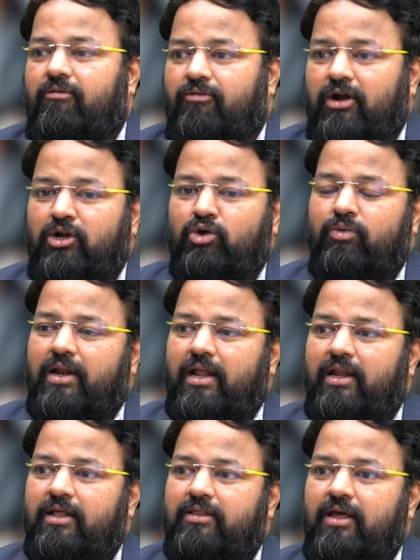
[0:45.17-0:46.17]
వన్ టు వన్
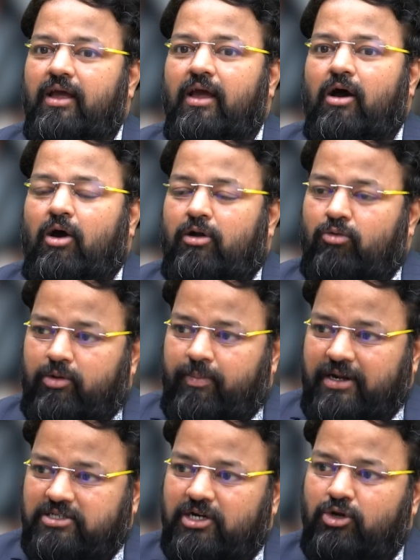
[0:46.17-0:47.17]
అనేది ఆర్ ఒక
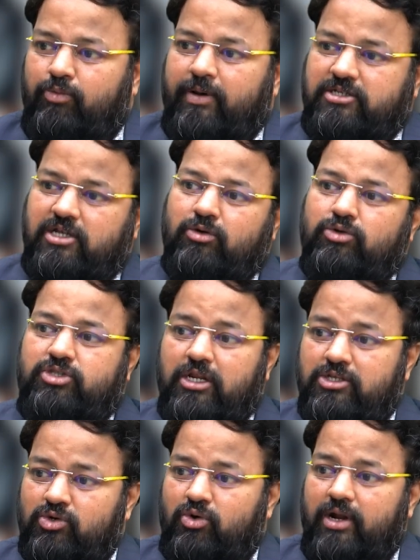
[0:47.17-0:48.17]
పర్సన్ టు పర్సన్ గురించి
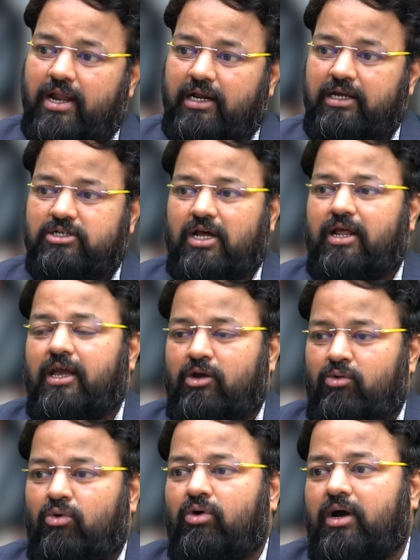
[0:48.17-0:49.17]
తెలుసుకోవడానికి చాలా
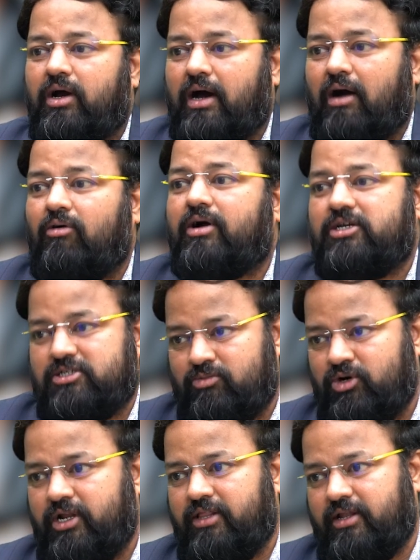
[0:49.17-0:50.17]
ఎక్కువగా అవకాశం
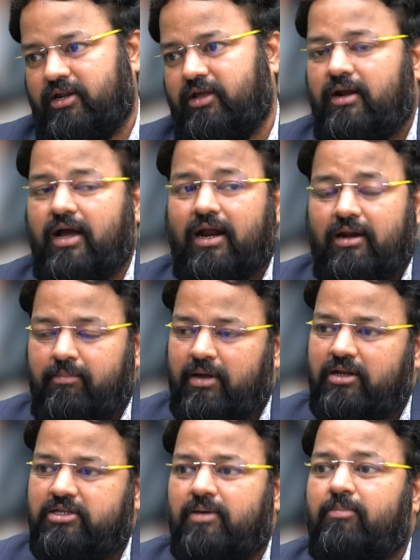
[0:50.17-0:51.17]
ఉండేదండి అంటే అక్కడ మన
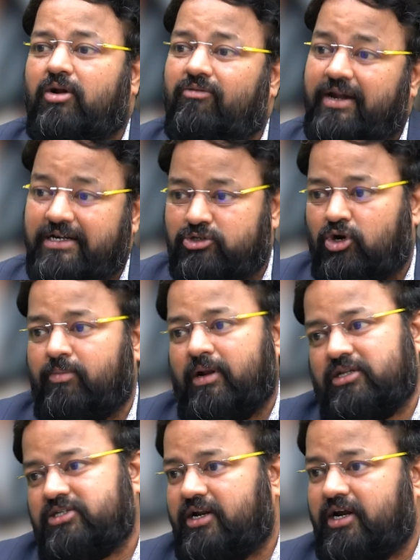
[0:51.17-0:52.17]
నెంబర్ ఆఫ్ లీడ్స్ కూడా
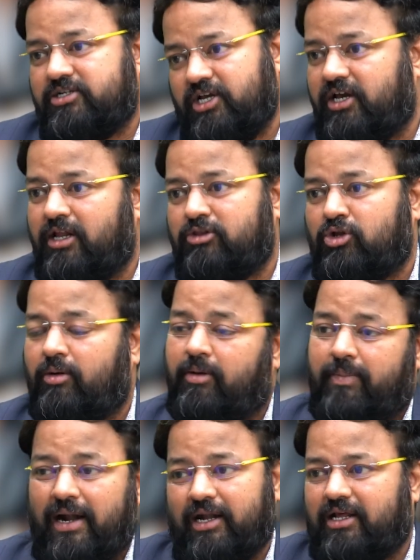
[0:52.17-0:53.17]
మనం జనరేట్ చేయగలుగుతాం అండ్
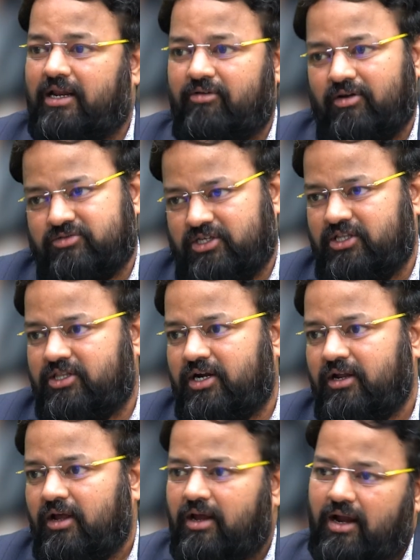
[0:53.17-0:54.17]
ప్రాక్టికల్లీ వీ హవ్ సీన్ దట్
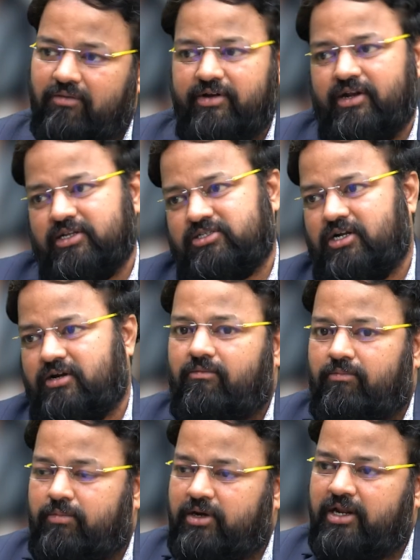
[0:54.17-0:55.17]
అండ్ విట్నెస్ దట్
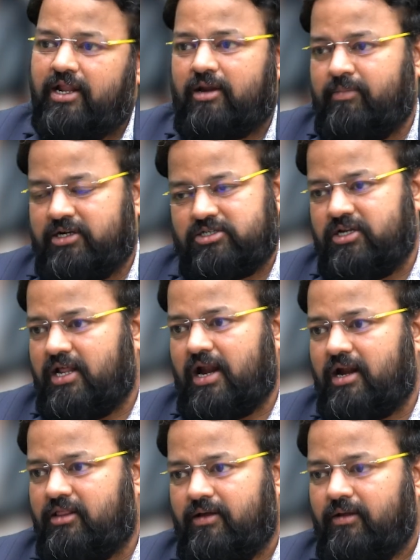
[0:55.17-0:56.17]
డిన్నర్ మీట్స్ నేను
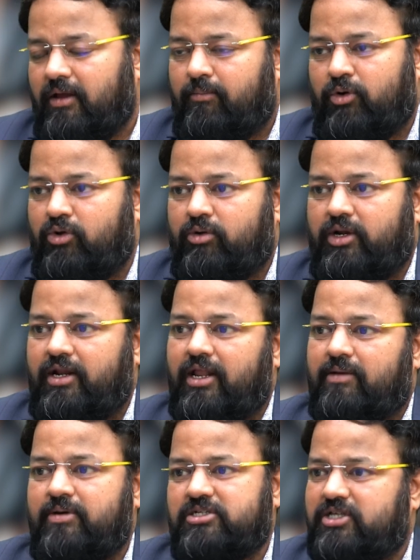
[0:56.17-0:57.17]
అన్నది ఇప్పుడు
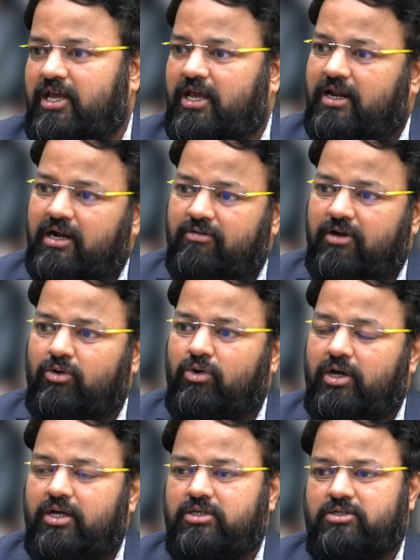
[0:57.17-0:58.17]
డిన్నర్ మీట్స్ ఏ నెట్వర్క్
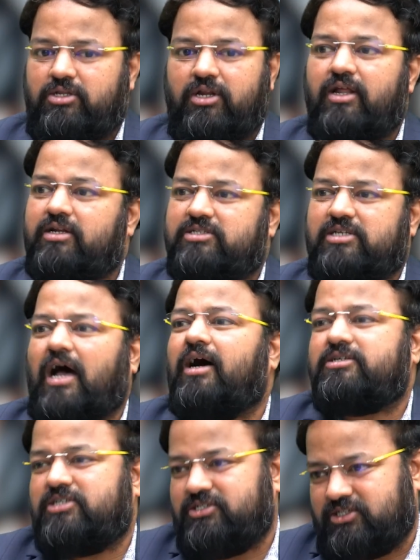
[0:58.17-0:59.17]
కూడా డిన్నర్
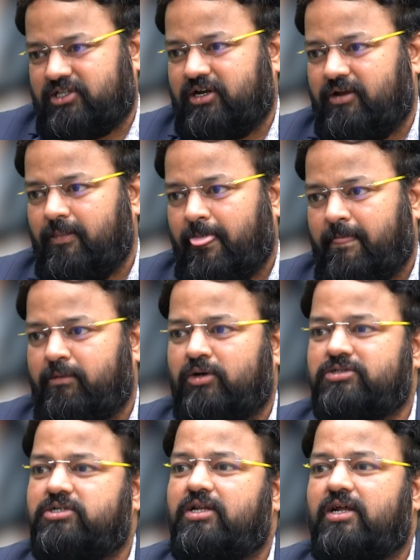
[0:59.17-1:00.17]
సాహసించదండి
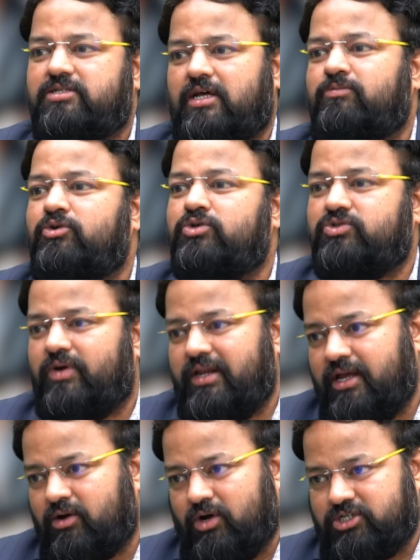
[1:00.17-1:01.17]
బికాస్ డిన్నర్స్ ఆర్ యూజువల్లీ
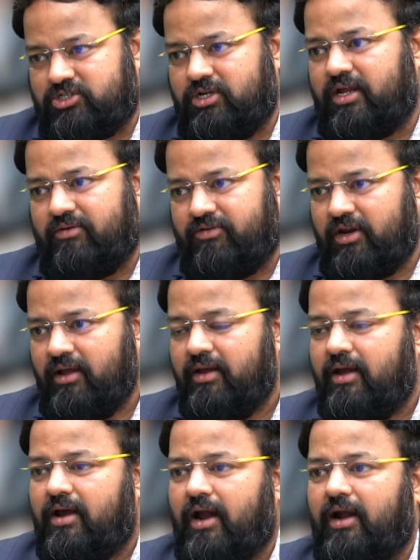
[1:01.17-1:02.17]
ఏ కాస్ట్లియర్ అఫేర్
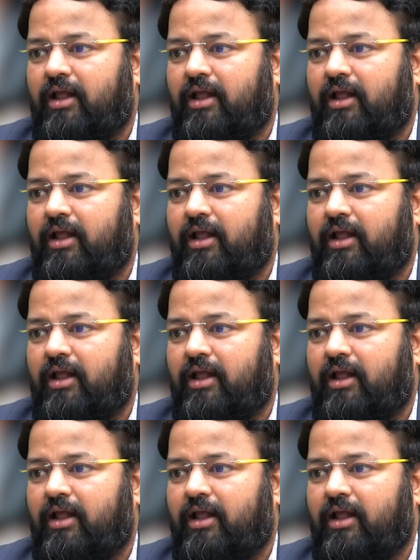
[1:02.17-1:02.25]
అండ్